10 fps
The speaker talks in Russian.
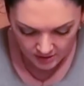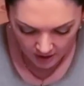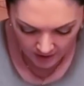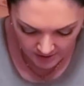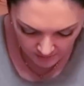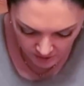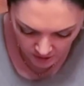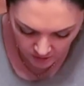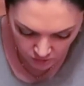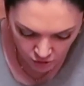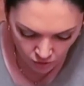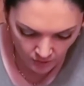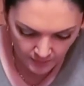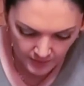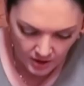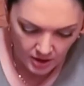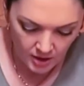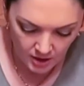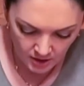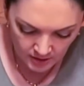Так, девочки, ну что,
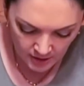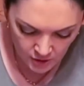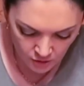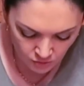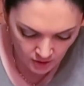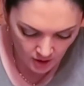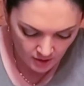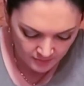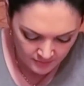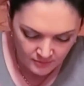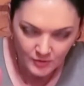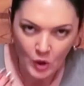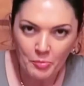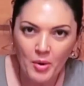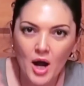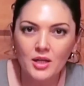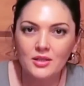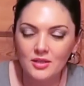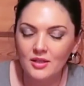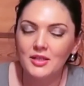а, начну я... Ой,
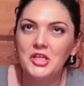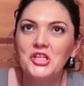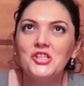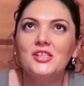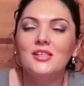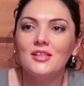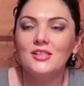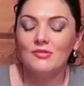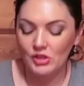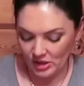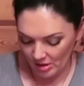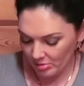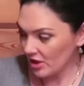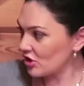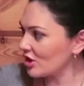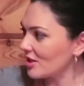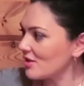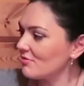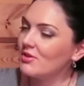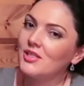пахнет Индии, девочки, я была четыре
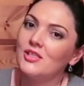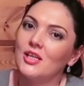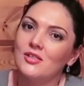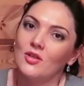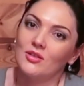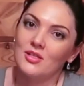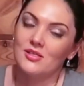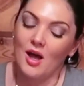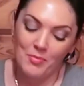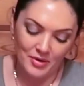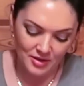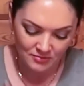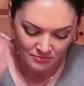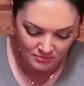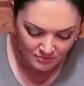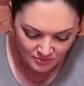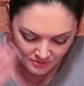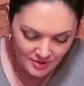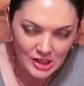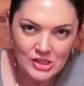раза в Индии, я знаю этот запах.
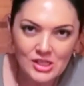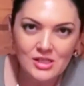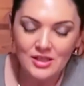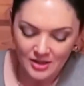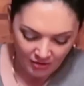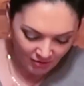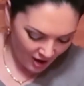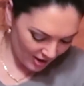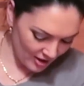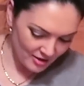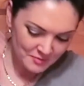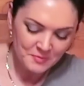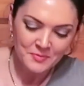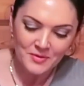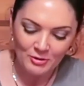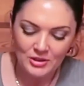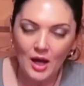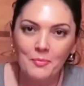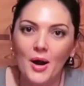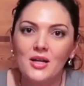Индийские товары. Вот
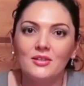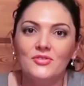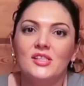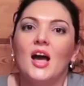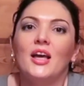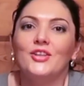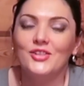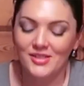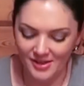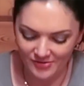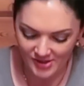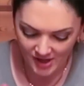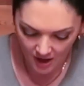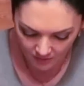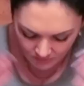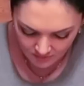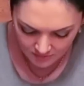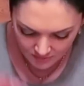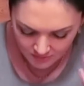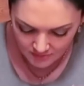так пахнет вся Индия, вся.
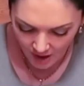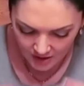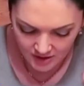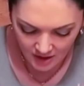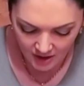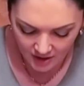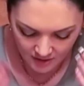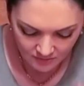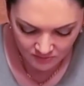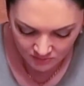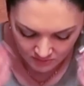Отели,